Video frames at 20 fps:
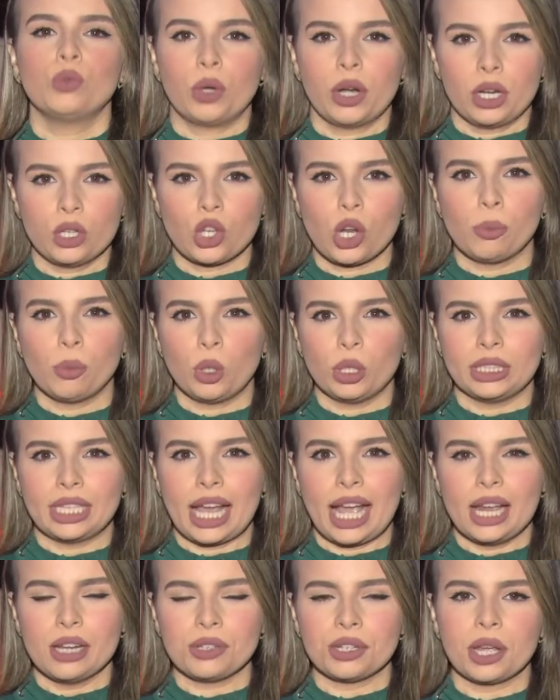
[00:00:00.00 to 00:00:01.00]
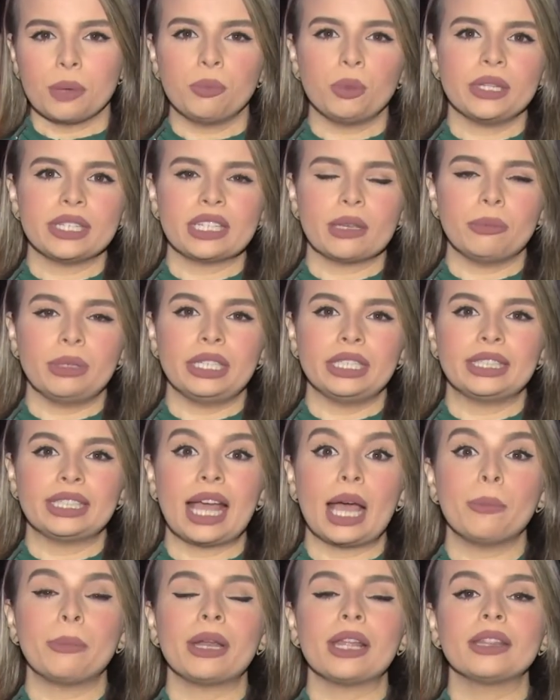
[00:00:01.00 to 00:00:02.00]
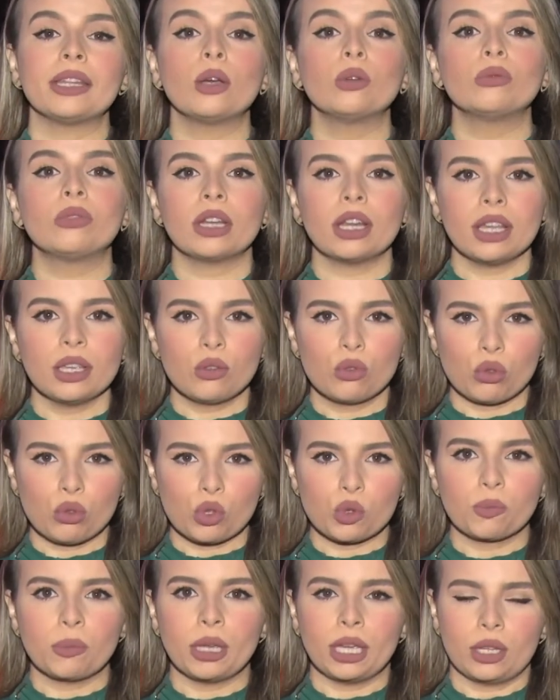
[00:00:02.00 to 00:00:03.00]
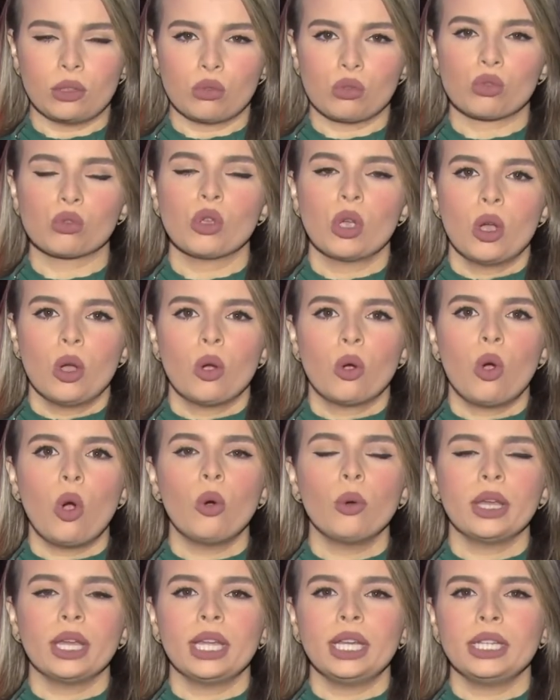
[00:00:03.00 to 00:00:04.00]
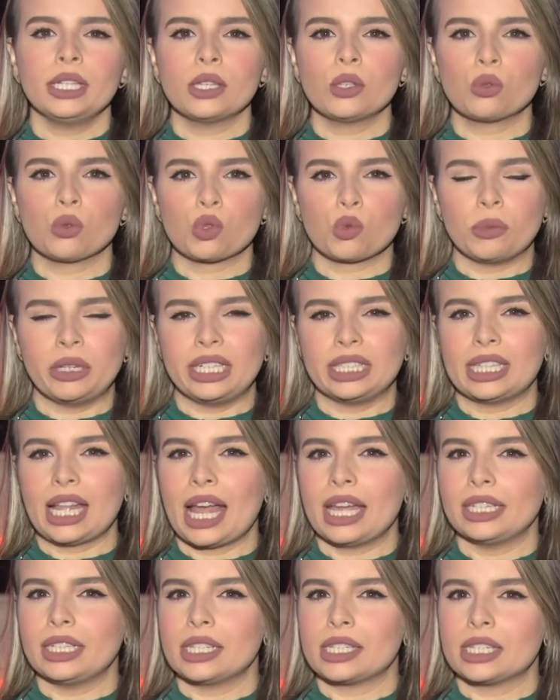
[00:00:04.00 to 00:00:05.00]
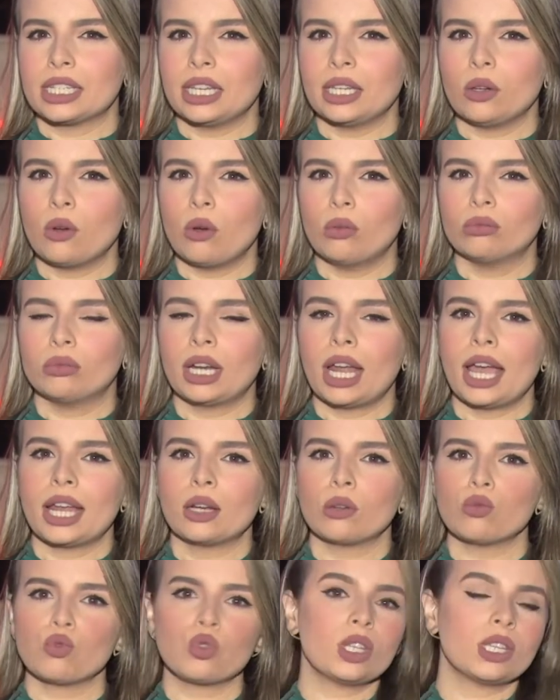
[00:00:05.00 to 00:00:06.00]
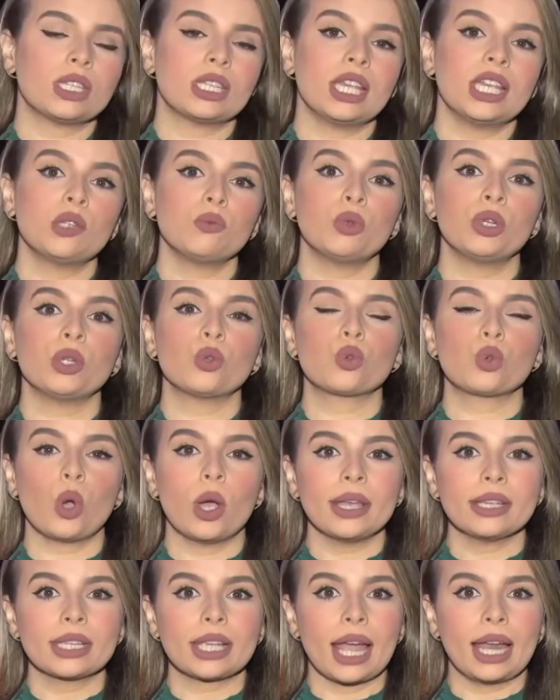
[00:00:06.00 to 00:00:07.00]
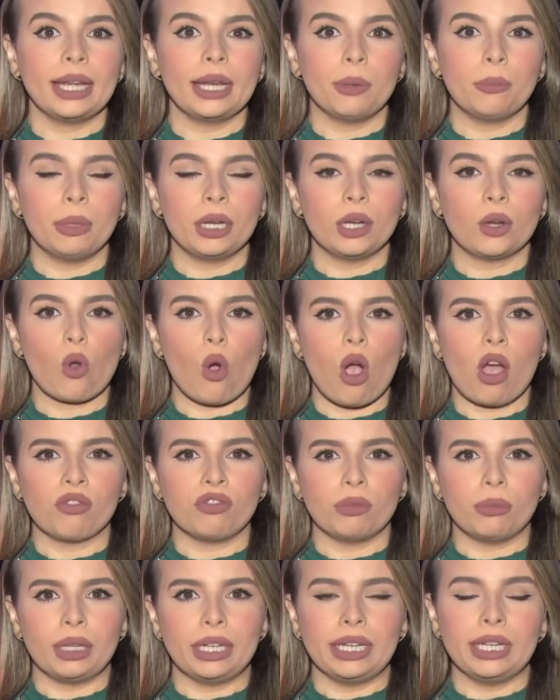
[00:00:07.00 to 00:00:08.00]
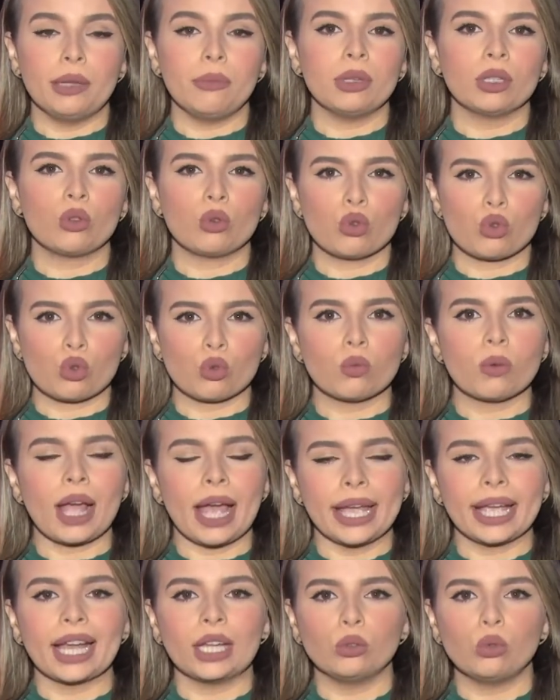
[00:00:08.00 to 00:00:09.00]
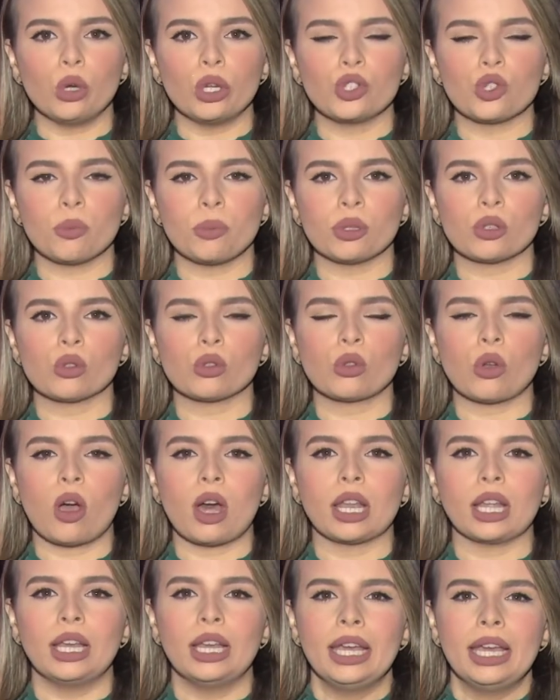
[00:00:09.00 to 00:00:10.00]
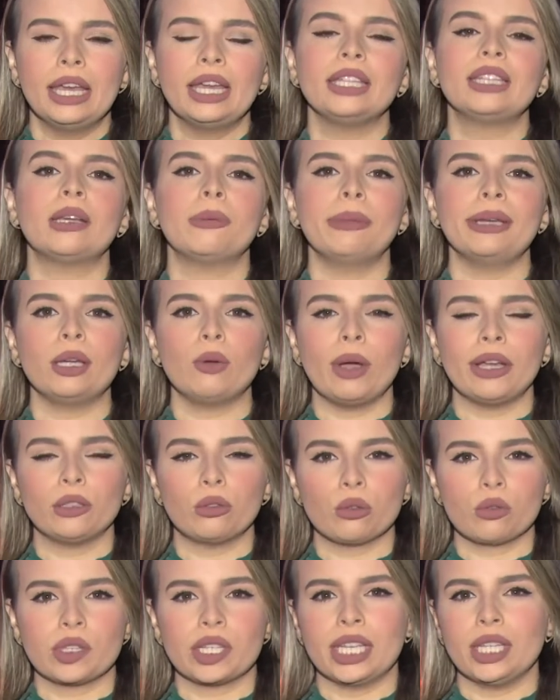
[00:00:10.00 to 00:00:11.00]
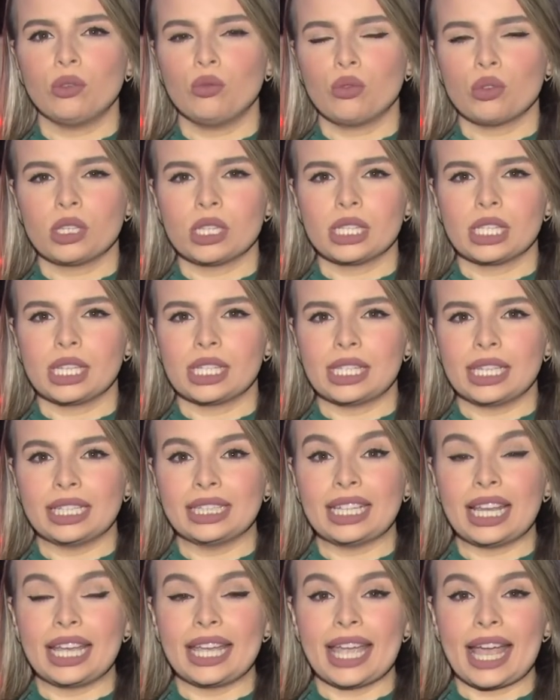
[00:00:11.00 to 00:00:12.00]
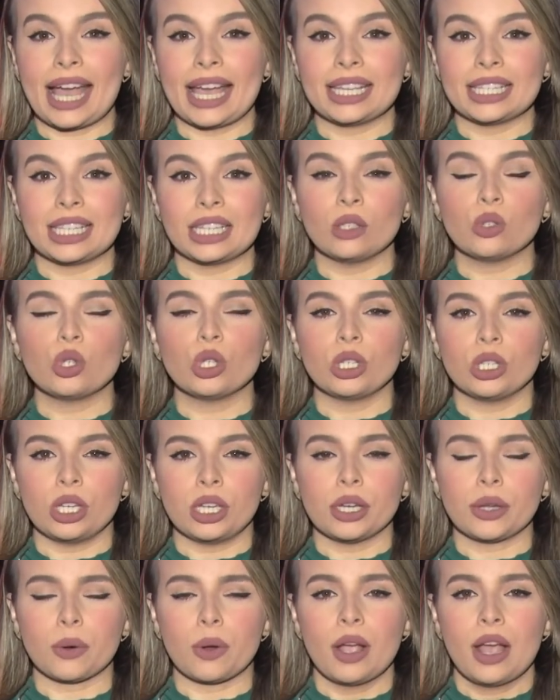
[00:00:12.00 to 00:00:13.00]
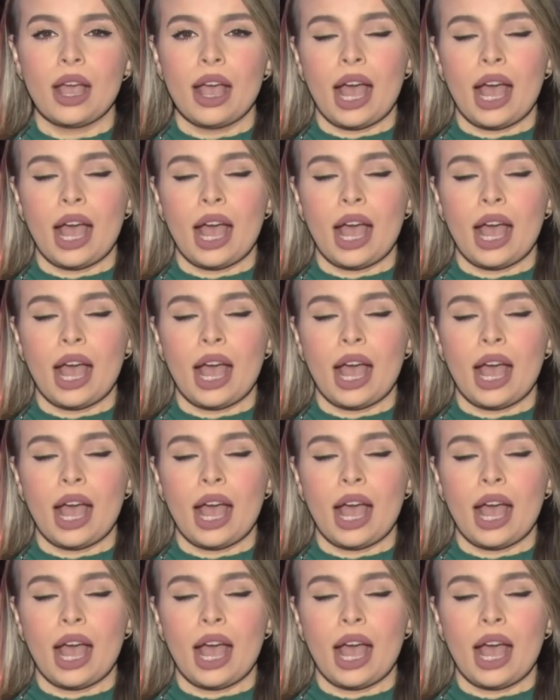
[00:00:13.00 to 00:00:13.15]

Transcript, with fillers: Durante a abordagem, a Polícia Militar prendeu três suspeitos. Com eles, os militares encontraram 16 munições calibre 9mm, um carregador de pistola e também 460 reais em dinheiro.